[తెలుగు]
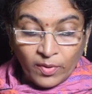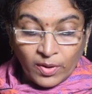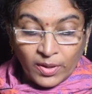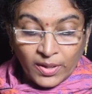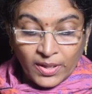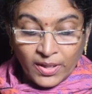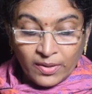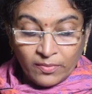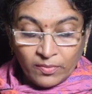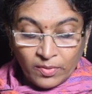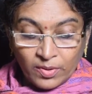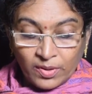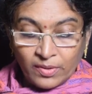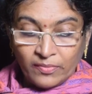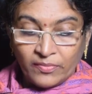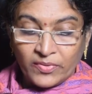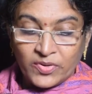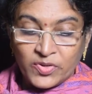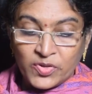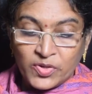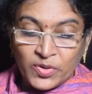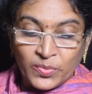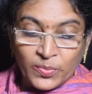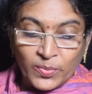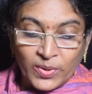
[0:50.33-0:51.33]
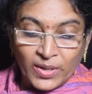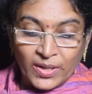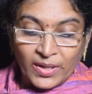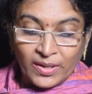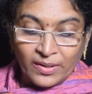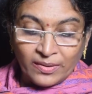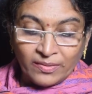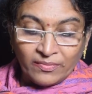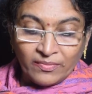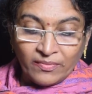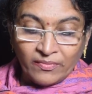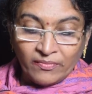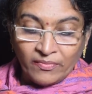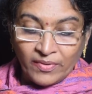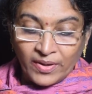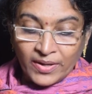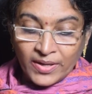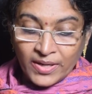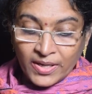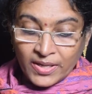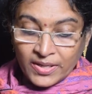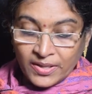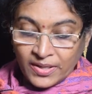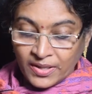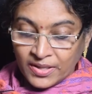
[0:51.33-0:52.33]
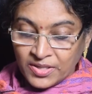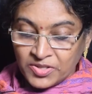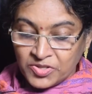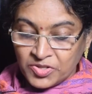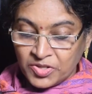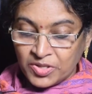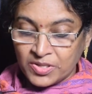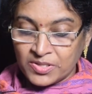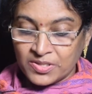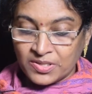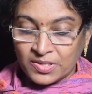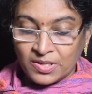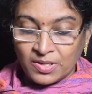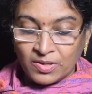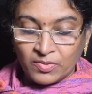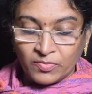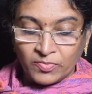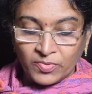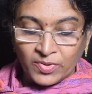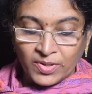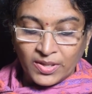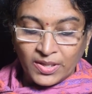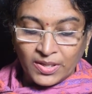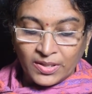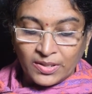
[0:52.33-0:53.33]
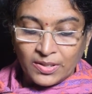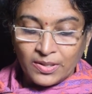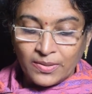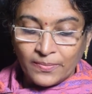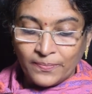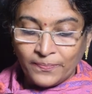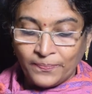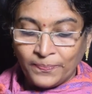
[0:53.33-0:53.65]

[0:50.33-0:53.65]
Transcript: ఒకే ఒక్క విషయం అండి వెరీ డేంజరస్గా ఉంది ఇది